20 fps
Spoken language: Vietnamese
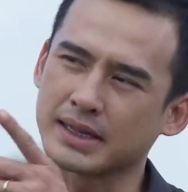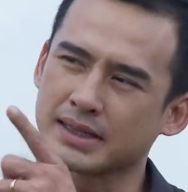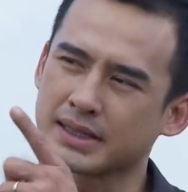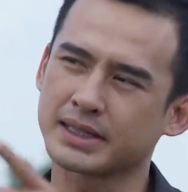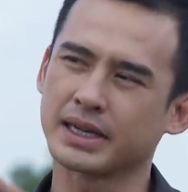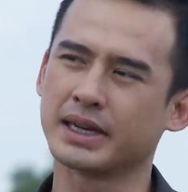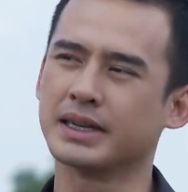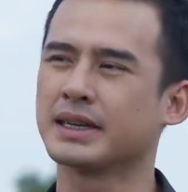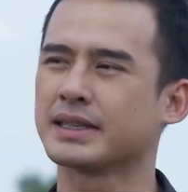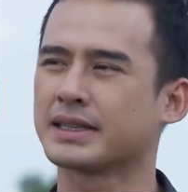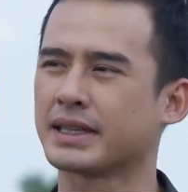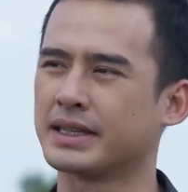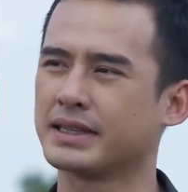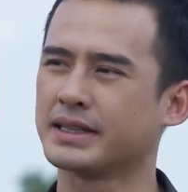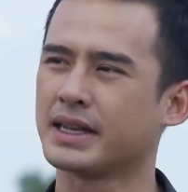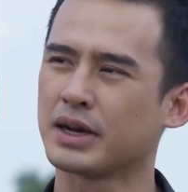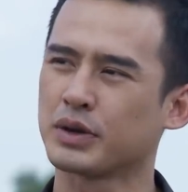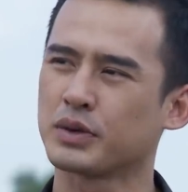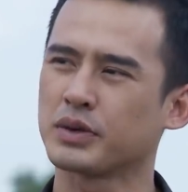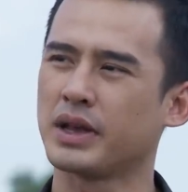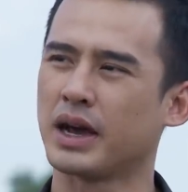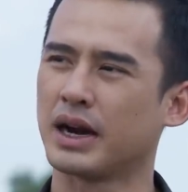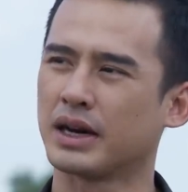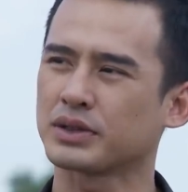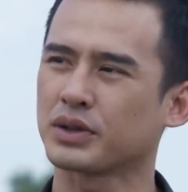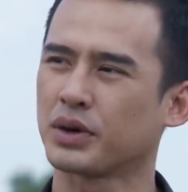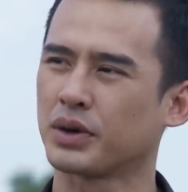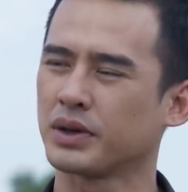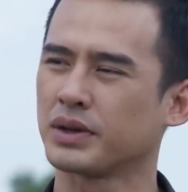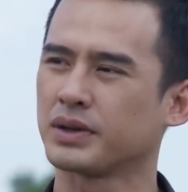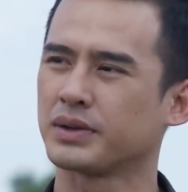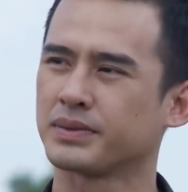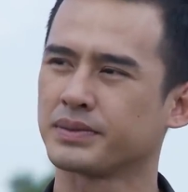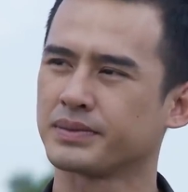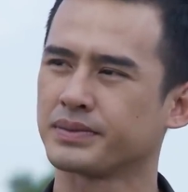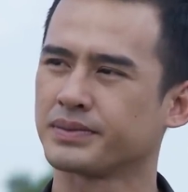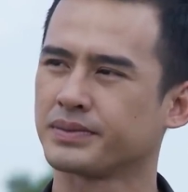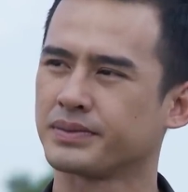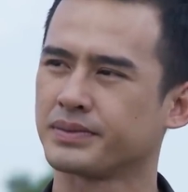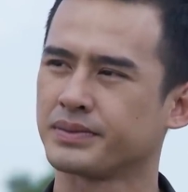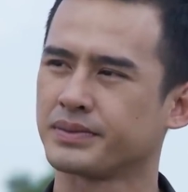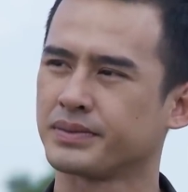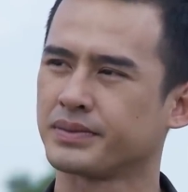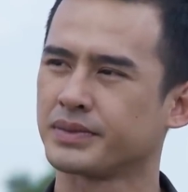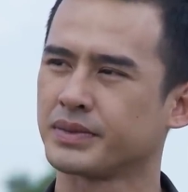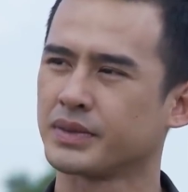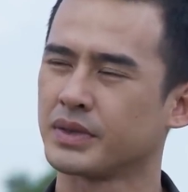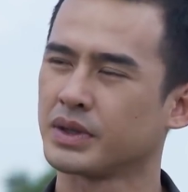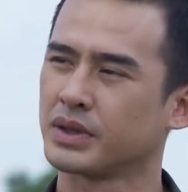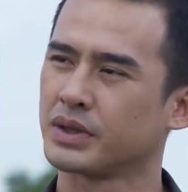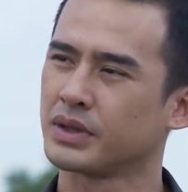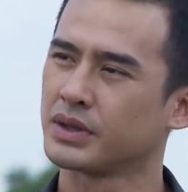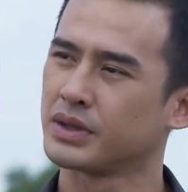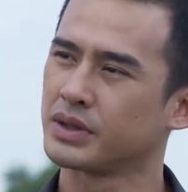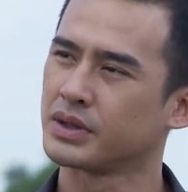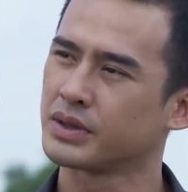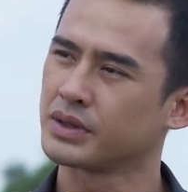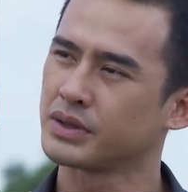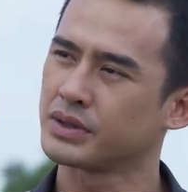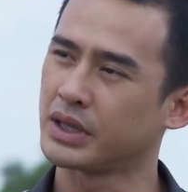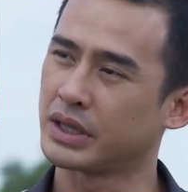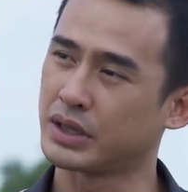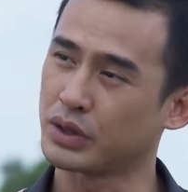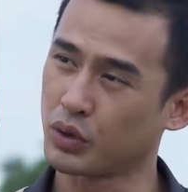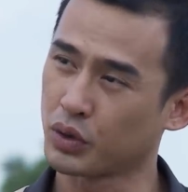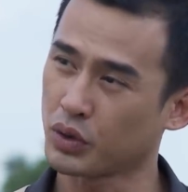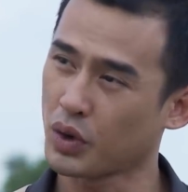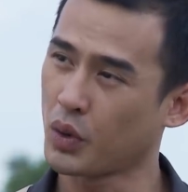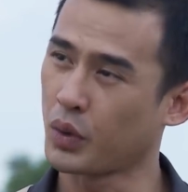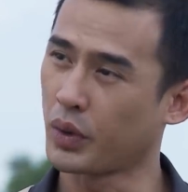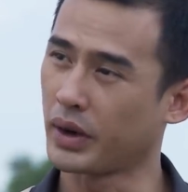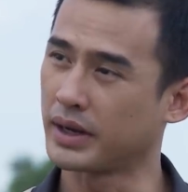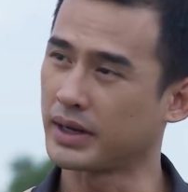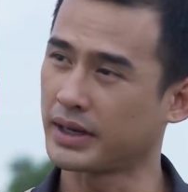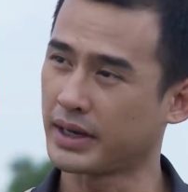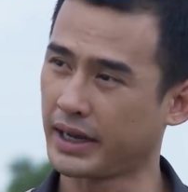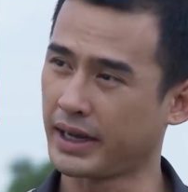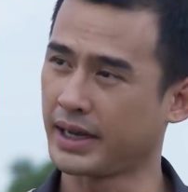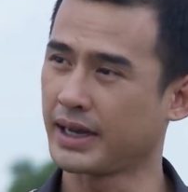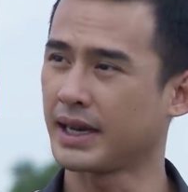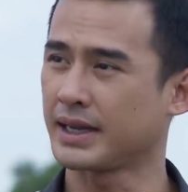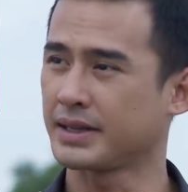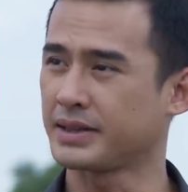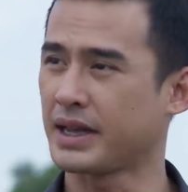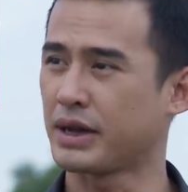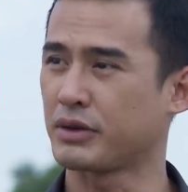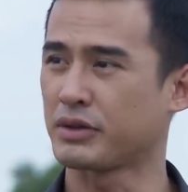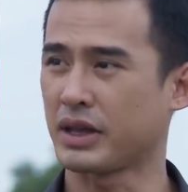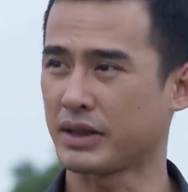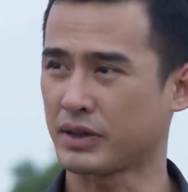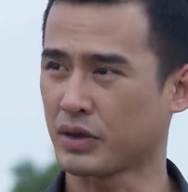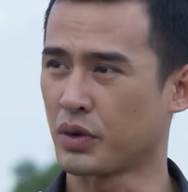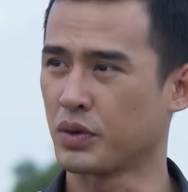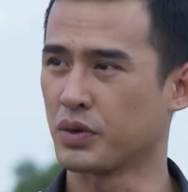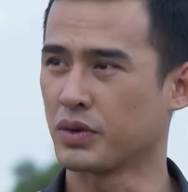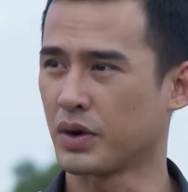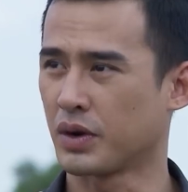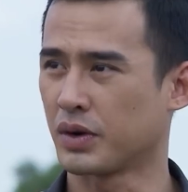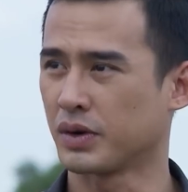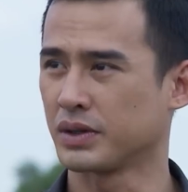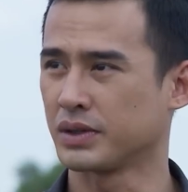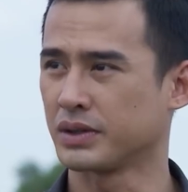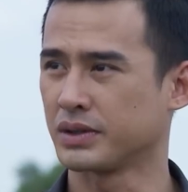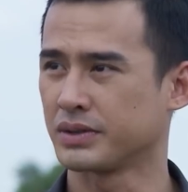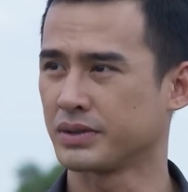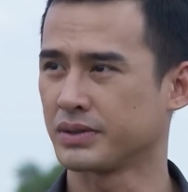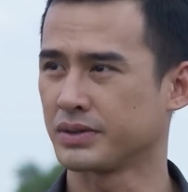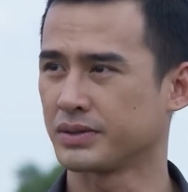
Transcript: Nếu như anh thật sự là tình nhân của vợ tôi Thì tôi cũng có quyền kiện anh vào nhà tù ngồi